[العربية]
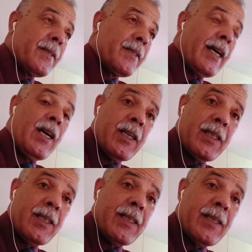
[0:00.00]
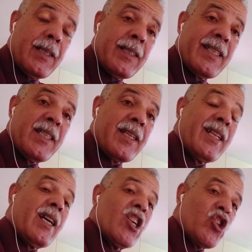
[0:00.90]
ضحايا الزنزانه
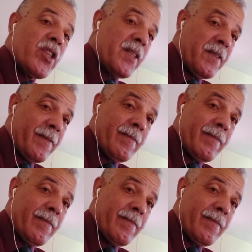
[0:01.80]
العاشره